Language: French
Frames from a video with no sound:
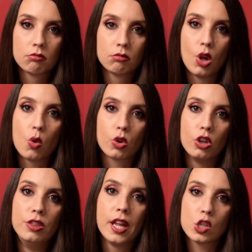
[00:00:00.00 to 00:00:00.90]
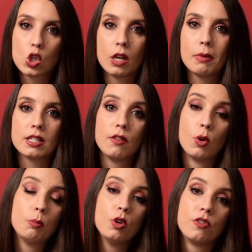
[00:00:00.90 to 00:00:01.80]
Donc, naturellement, ça ne va
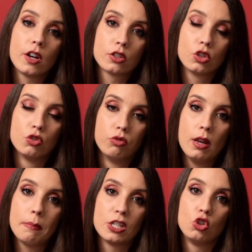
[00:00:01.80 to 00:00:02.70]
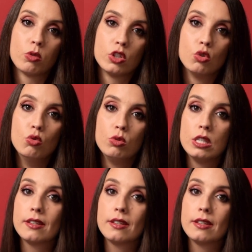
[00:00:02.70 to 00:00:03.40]
pas faire ce que je voulais parce que j'ai choisi un outil